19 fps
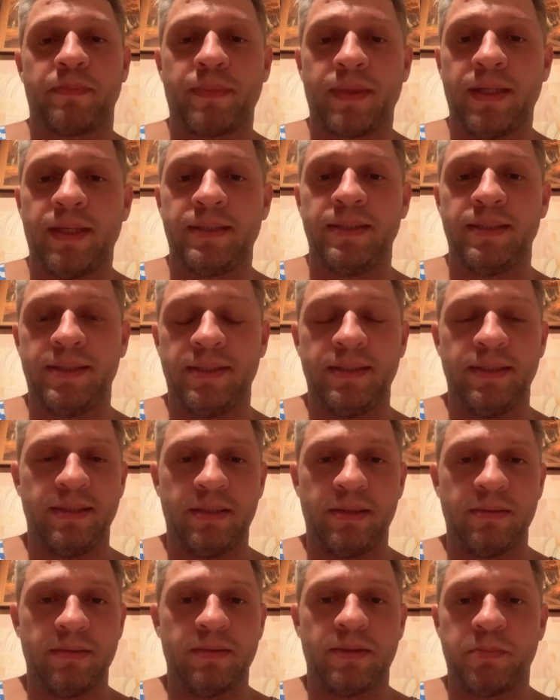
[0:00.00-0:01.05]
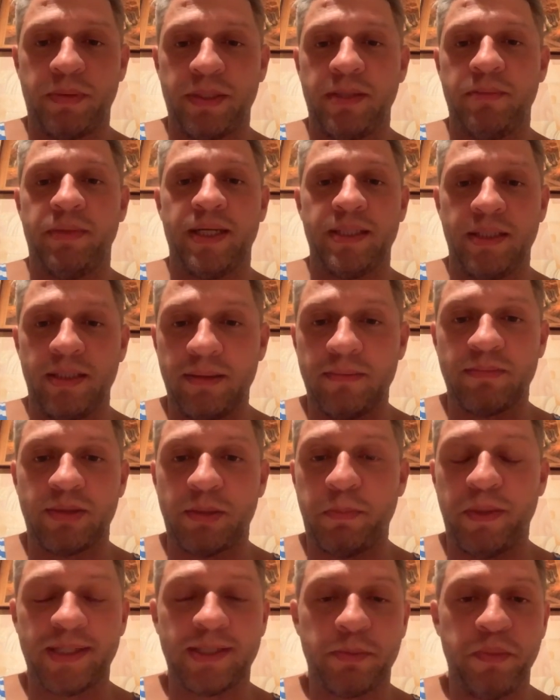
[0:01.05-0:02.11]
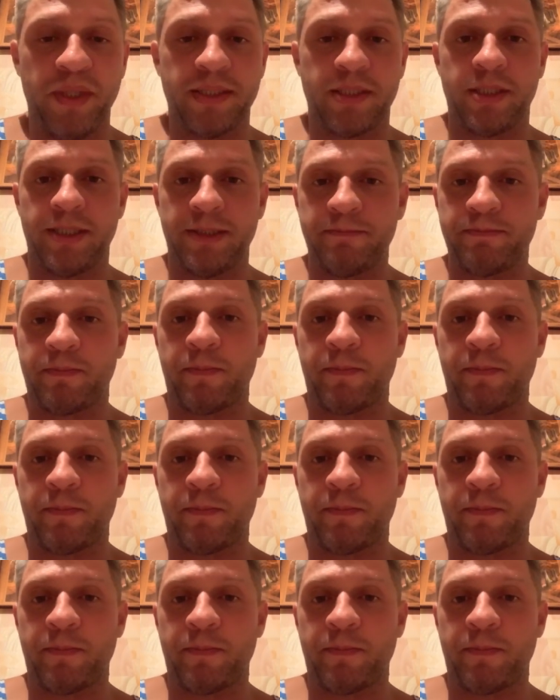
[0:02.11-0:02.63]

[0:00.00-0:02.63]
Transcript: отнестись с пониманием, спортсмен же,